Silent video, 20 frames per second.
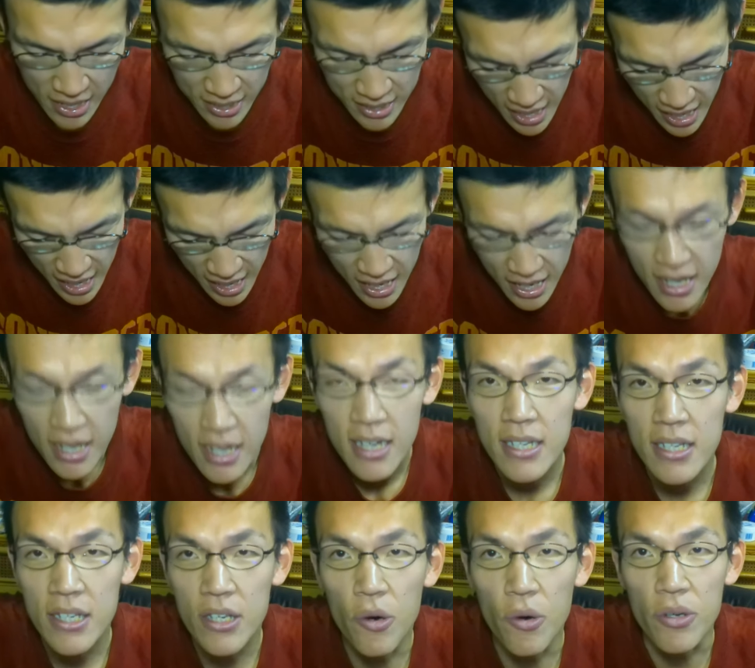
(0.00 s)
で、
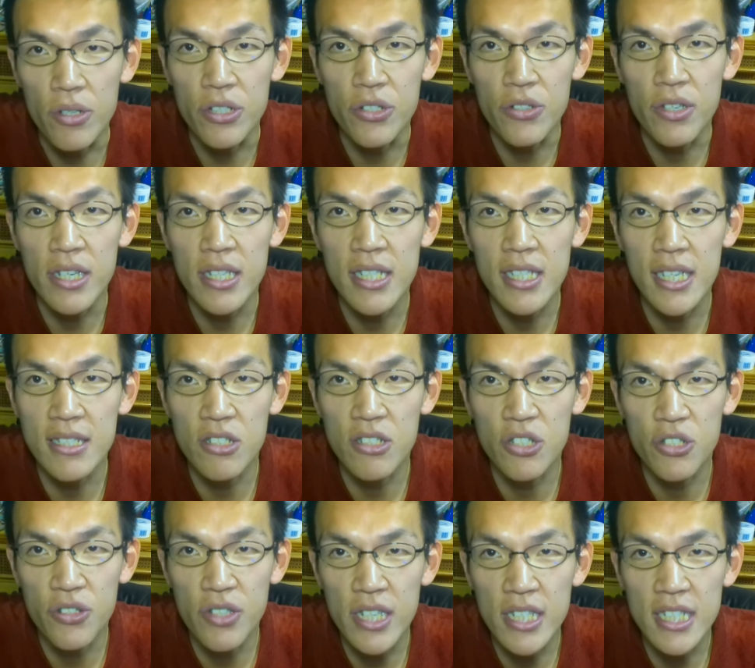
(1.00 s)
今日11月
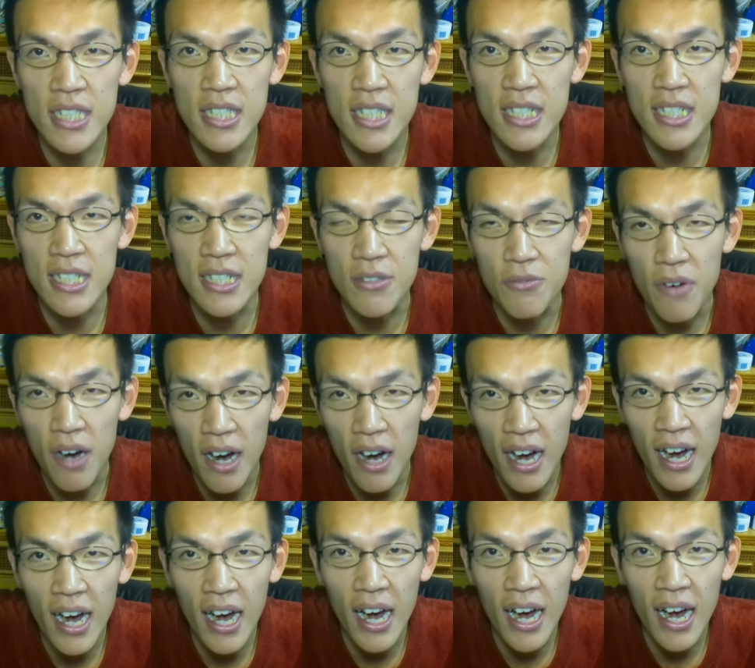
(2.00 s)
11日
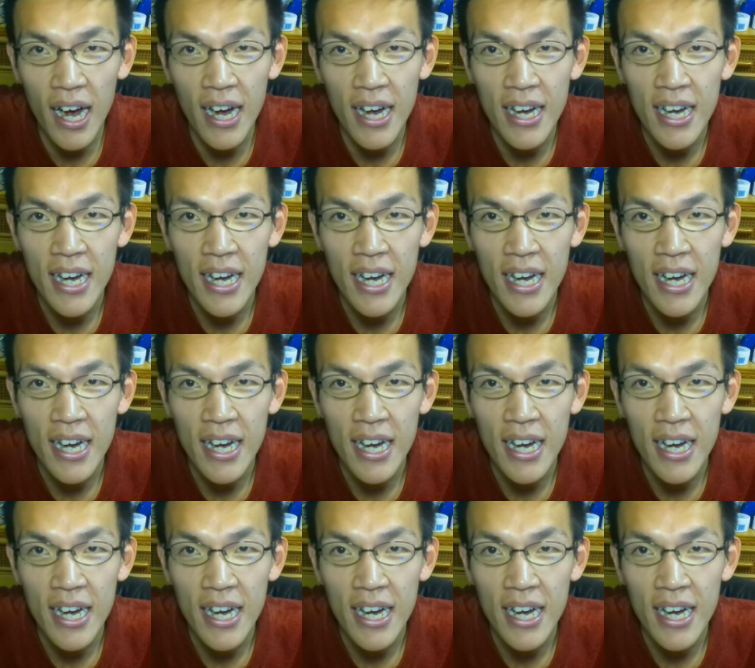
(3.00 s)
は、